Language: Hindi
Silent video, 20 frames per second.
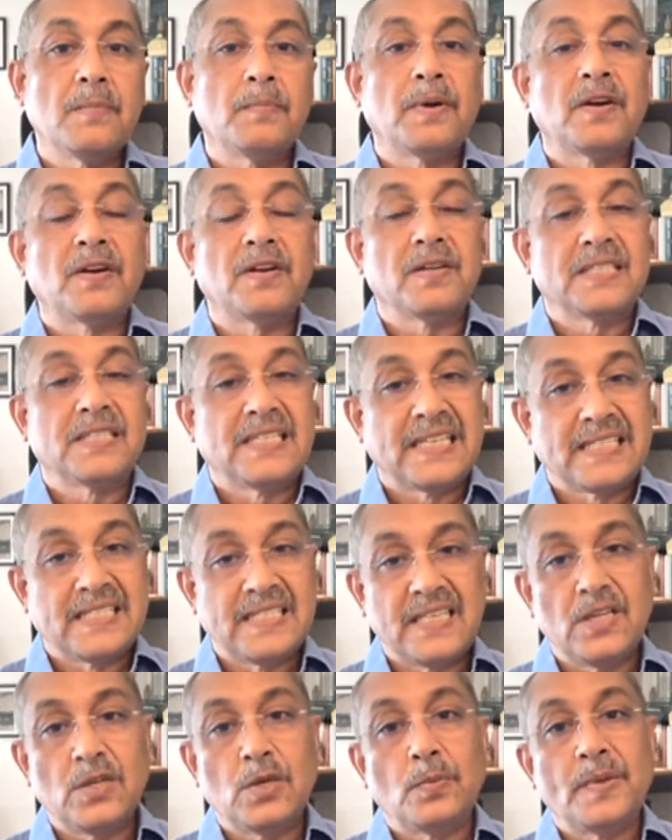पर
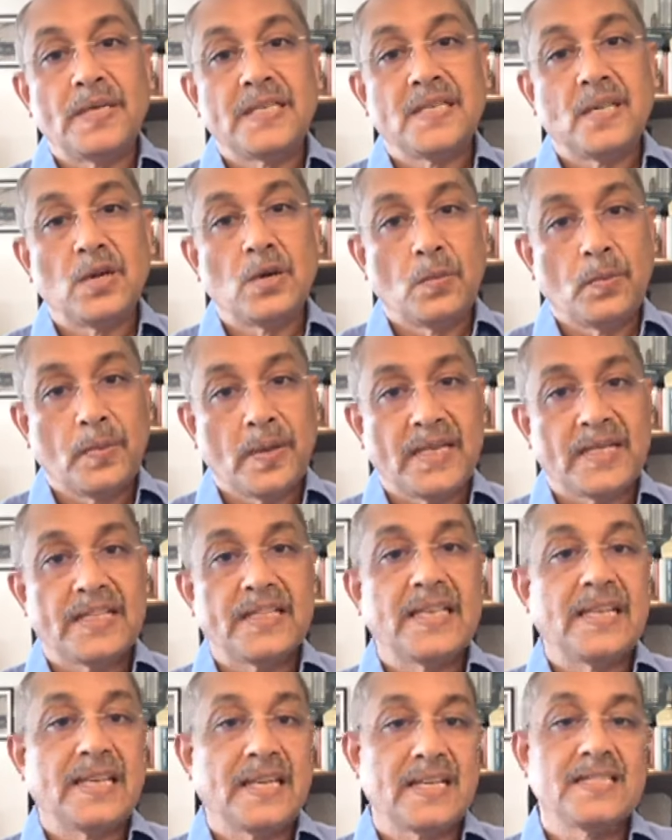सिक्सटीन रुपीज के ऊपर
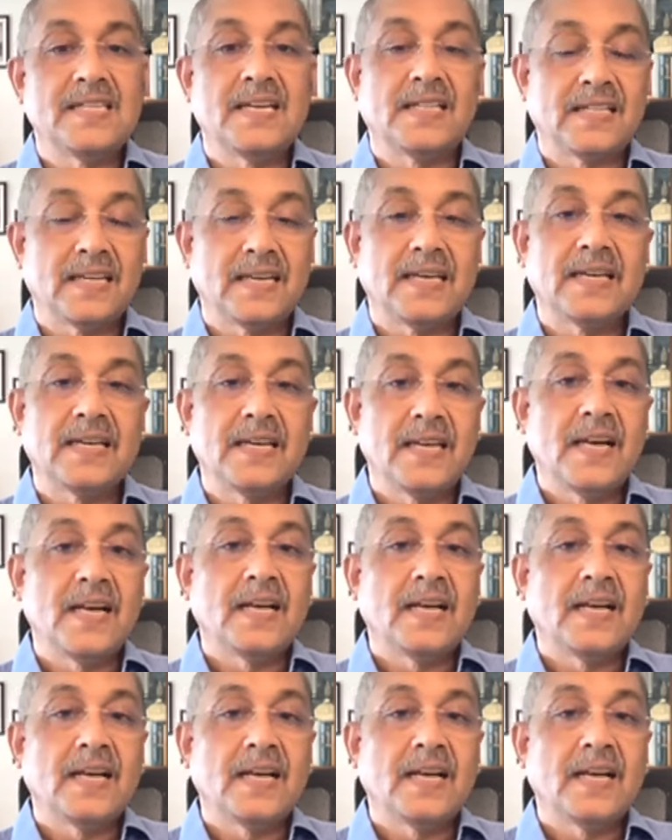यदि निकल जाता है